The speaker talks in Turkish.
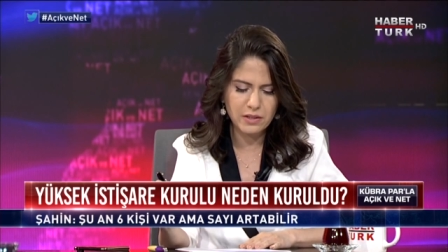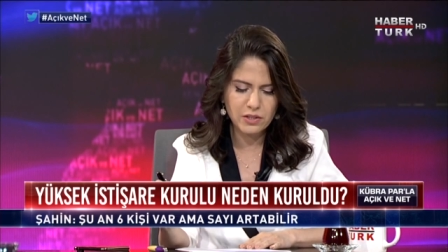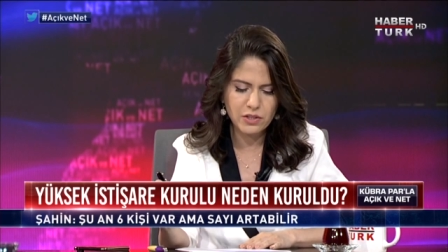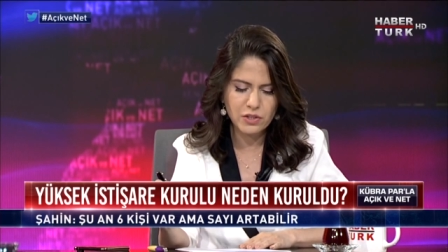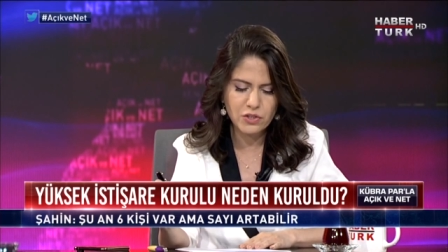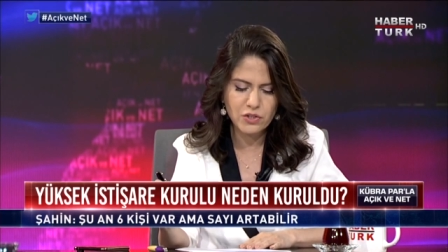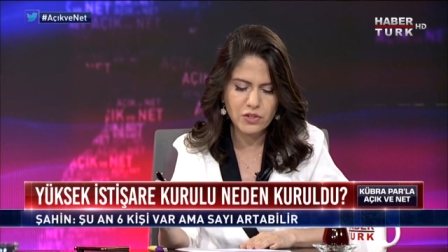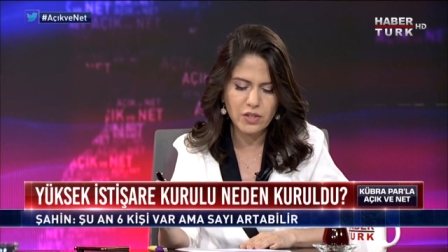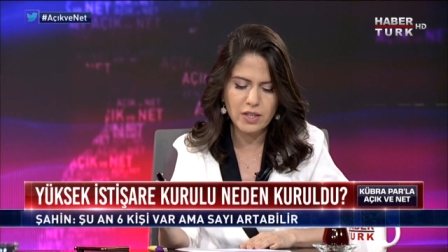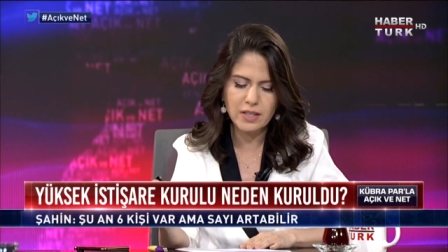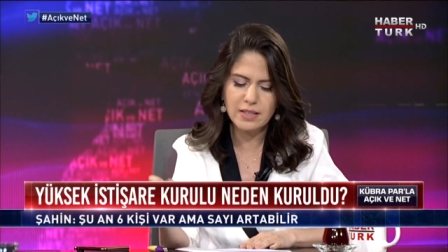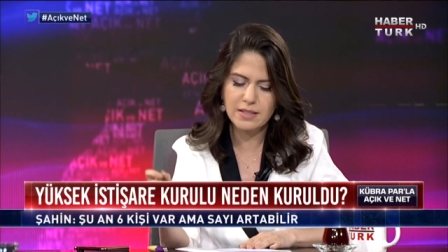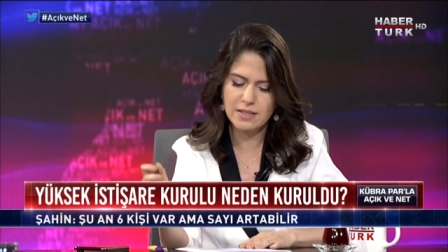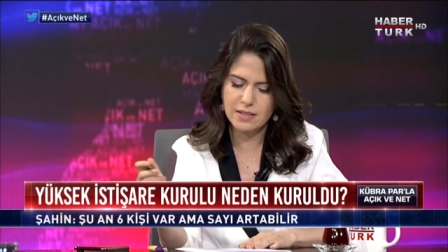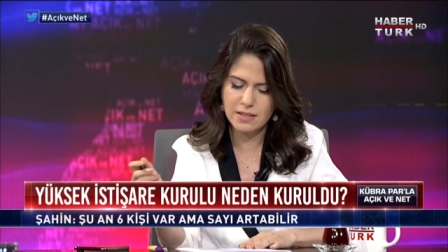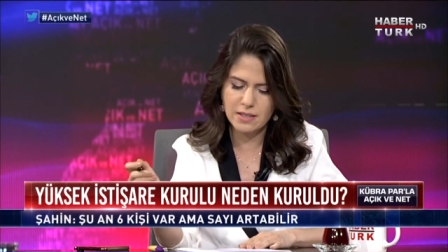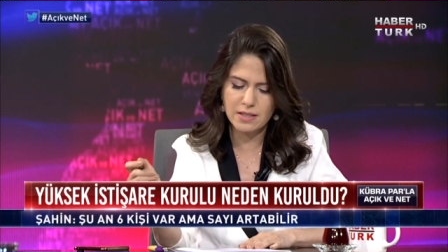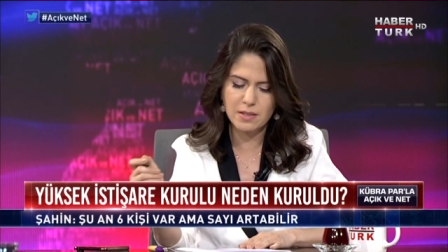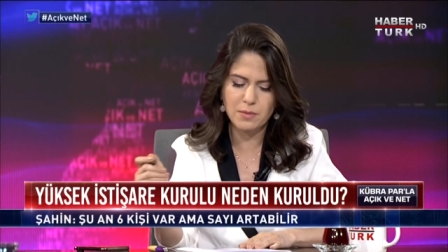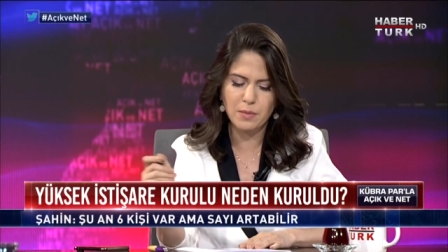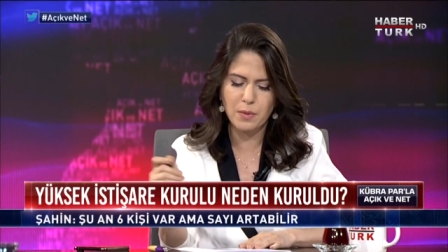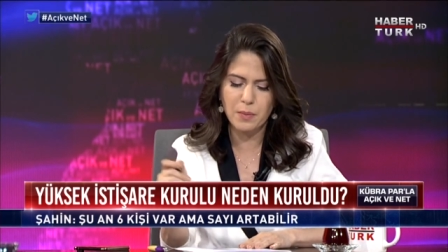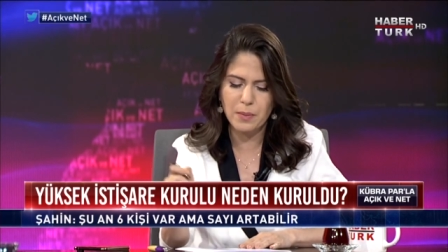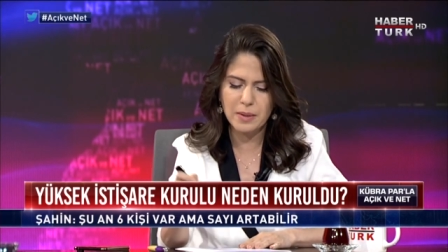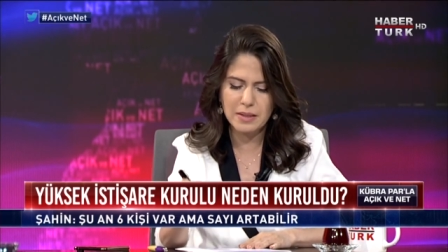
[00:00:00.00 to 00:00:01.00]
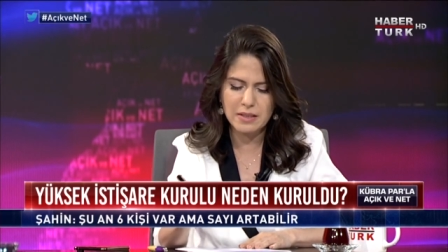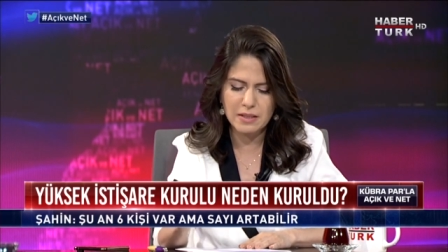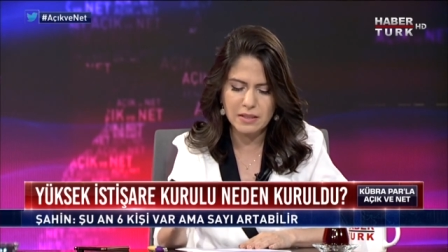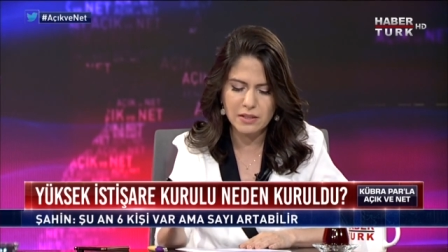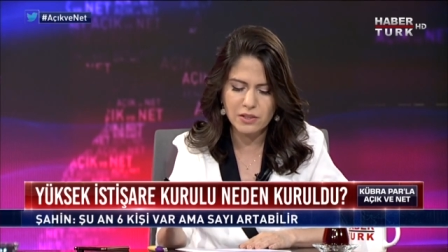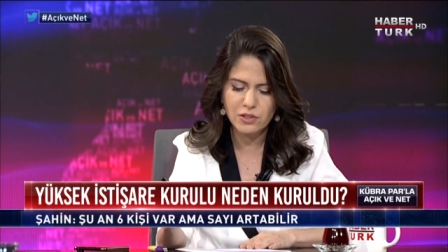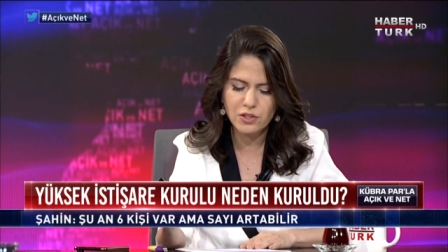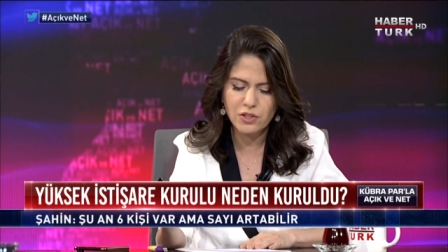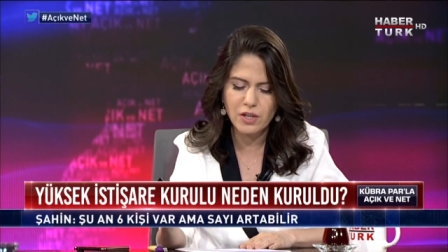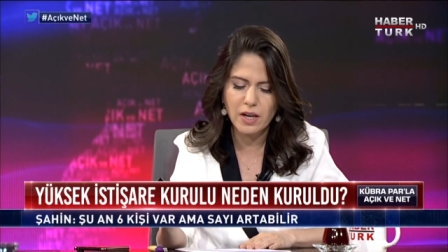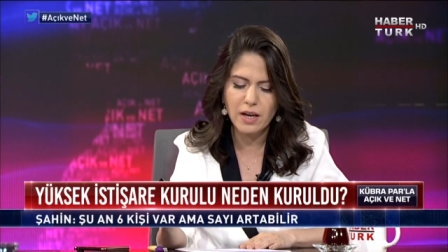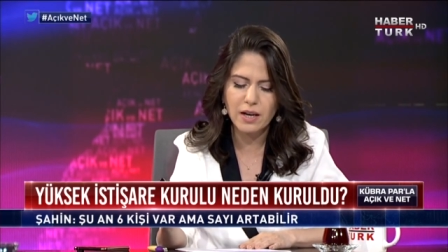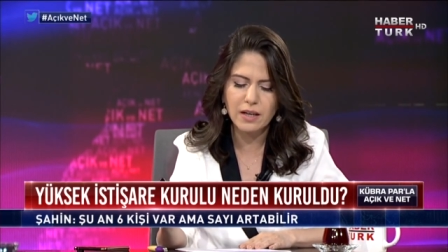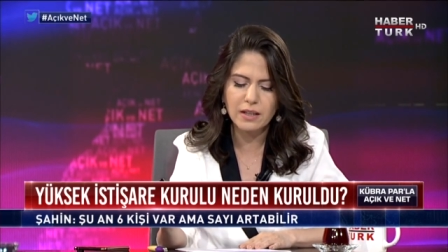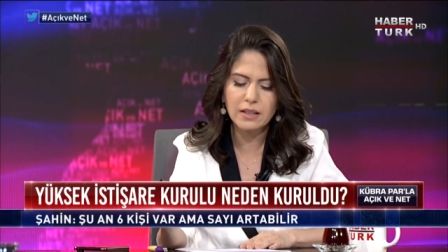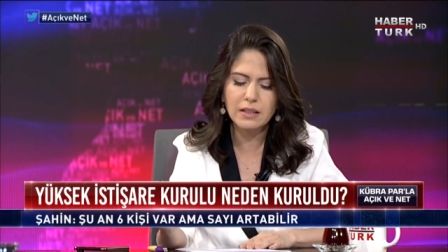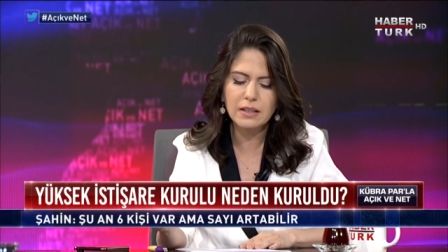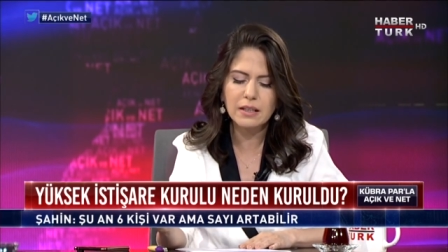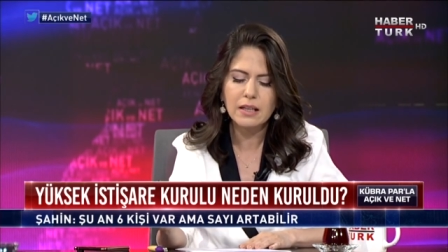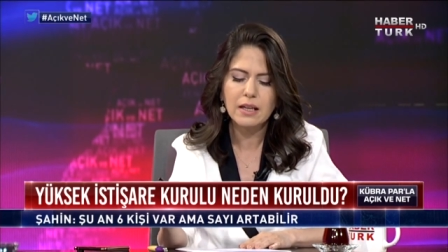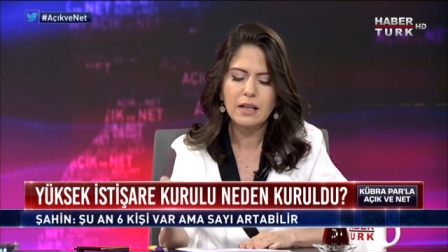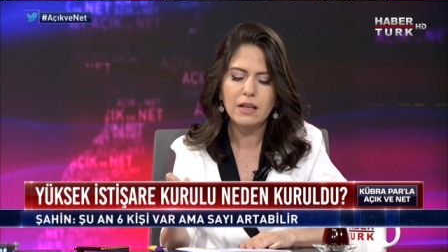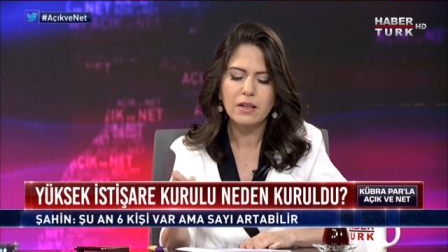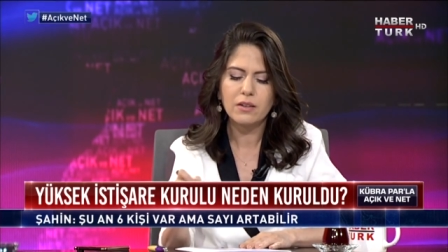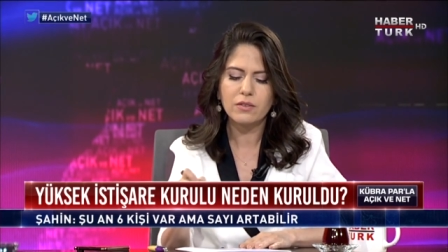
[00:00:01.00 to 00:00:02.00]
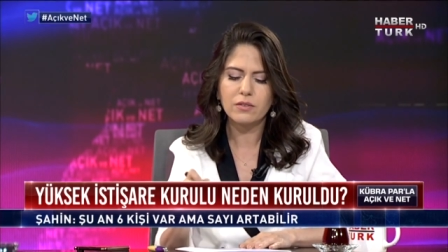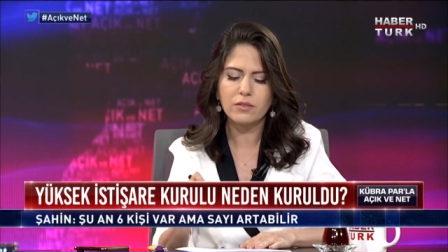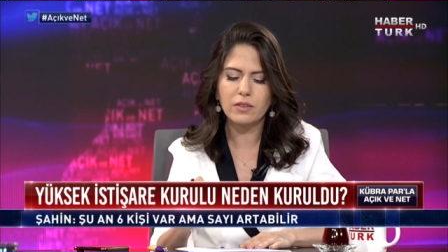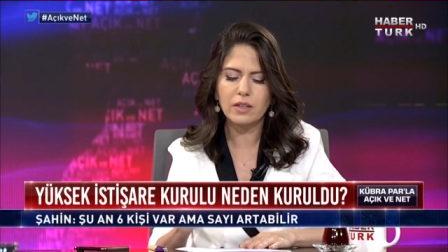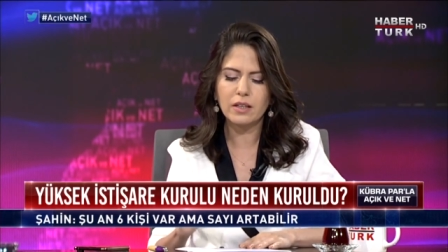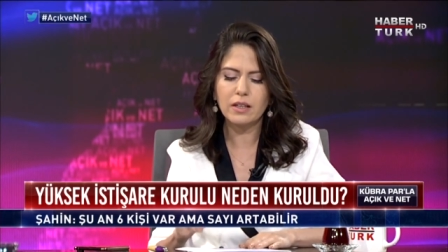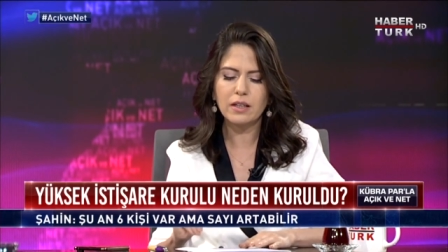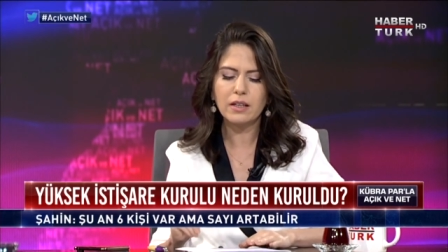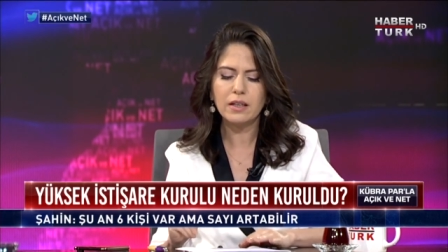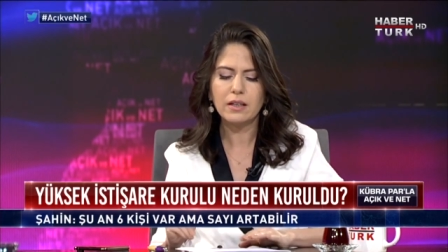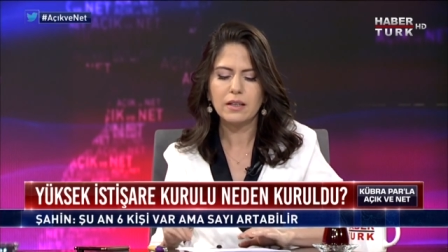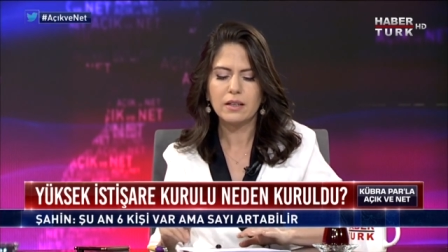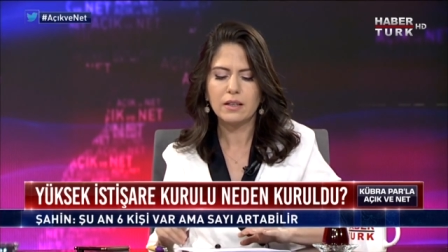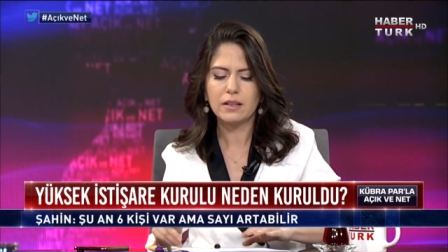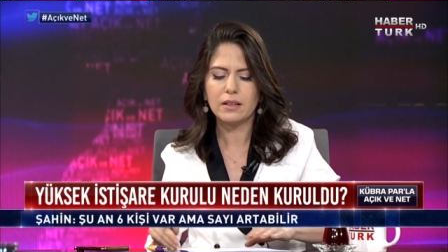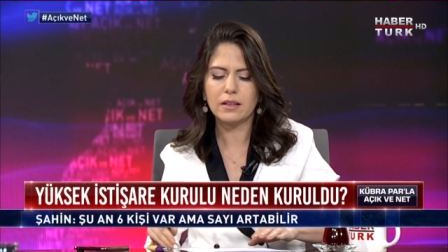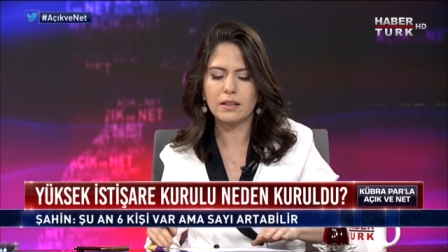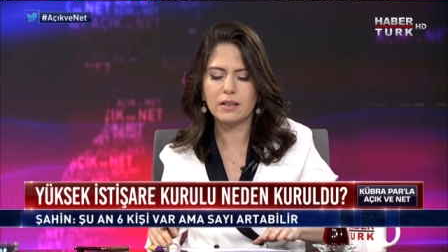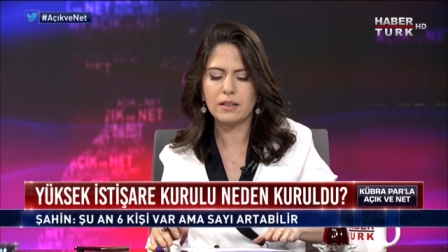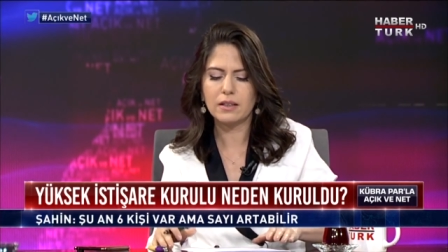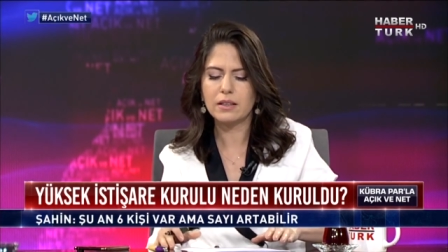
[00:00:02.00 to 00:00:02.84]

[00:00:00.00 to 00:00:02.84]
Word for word: Çiçek, siz Mehmet Ali Şahin ve e,